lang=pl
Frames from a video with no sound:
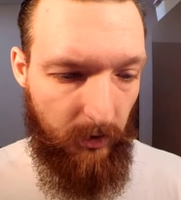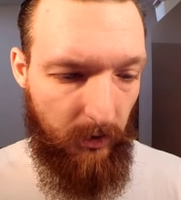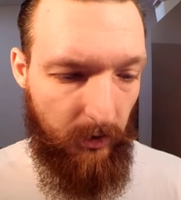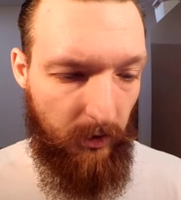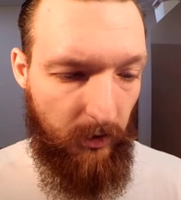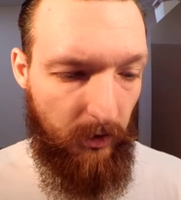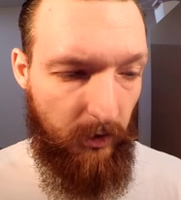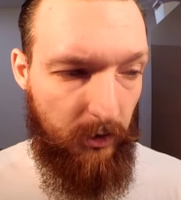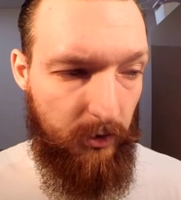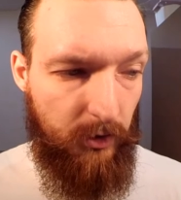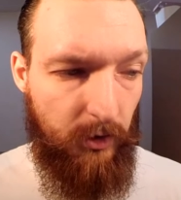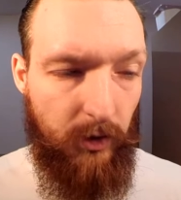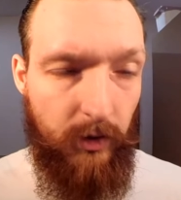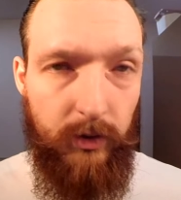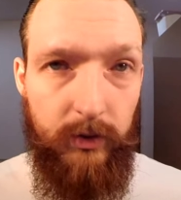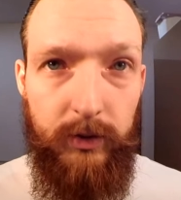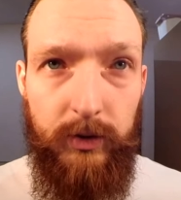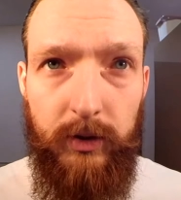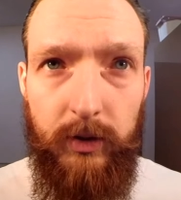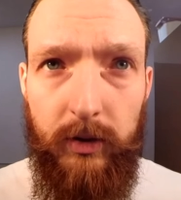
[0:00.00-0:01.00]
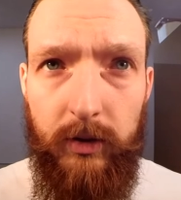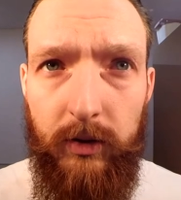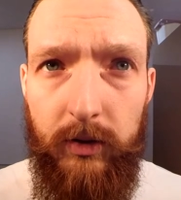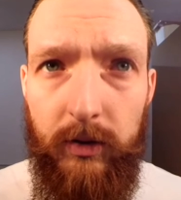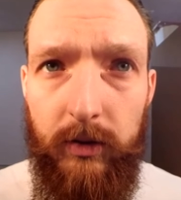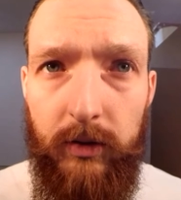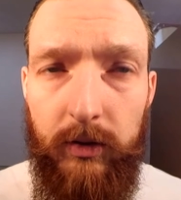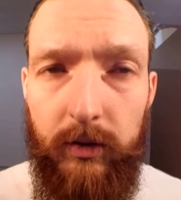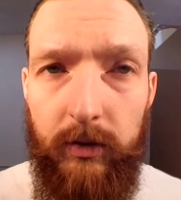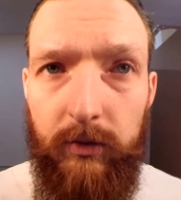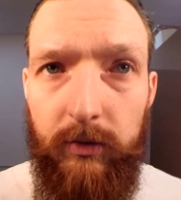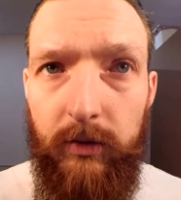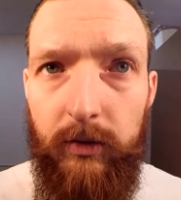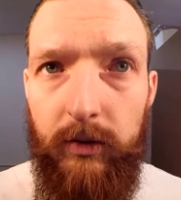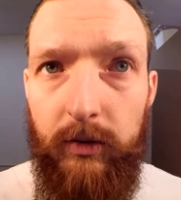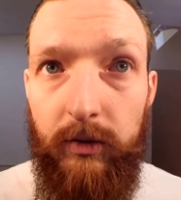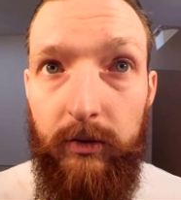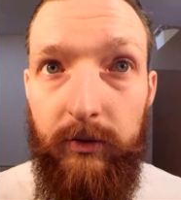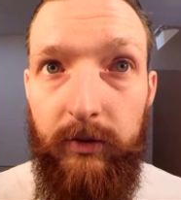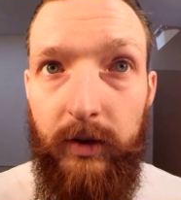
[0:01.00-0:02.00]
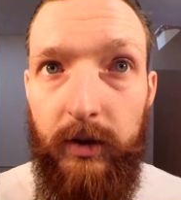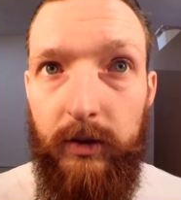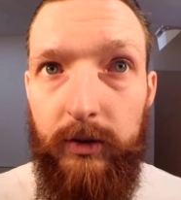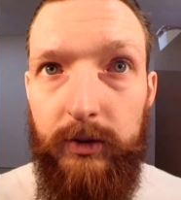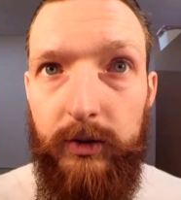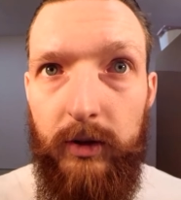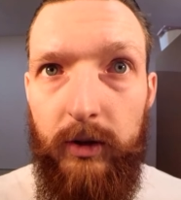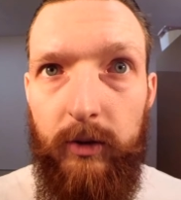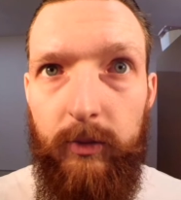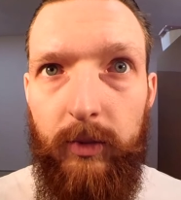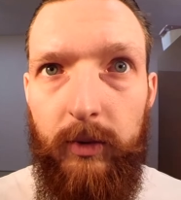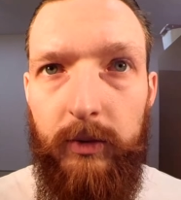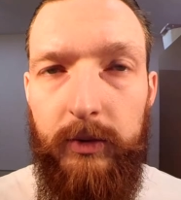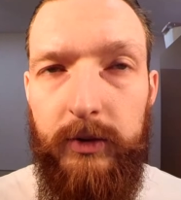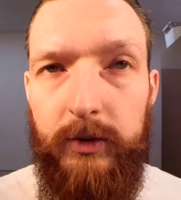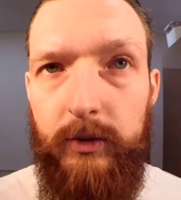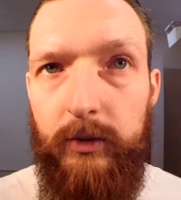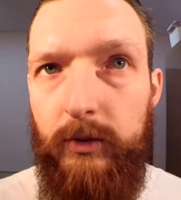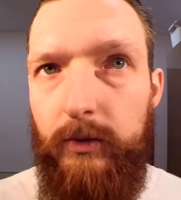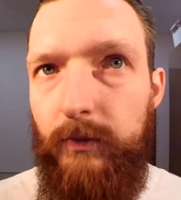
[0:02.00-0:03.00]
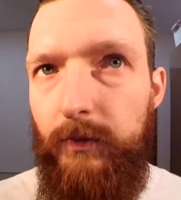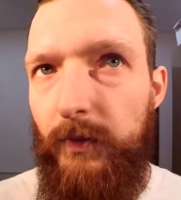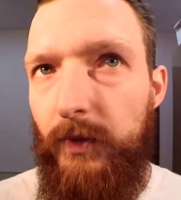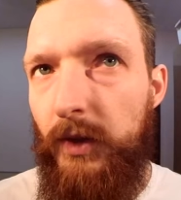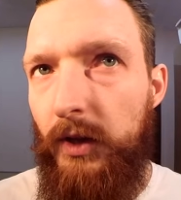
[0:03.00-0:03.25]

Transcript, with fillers: jeśli chodzi o, o, o wielkość tego połysku.